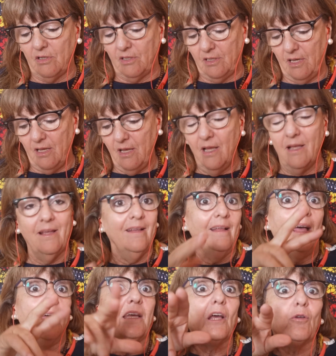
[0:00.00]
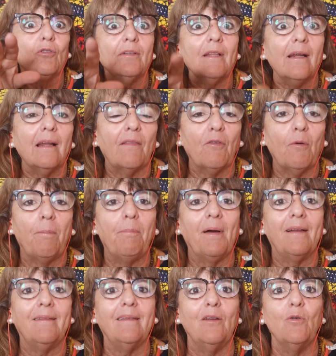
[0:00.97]
Es que hay que contar las dos
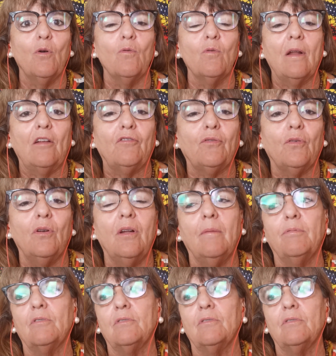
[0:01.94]
partes, no una sola,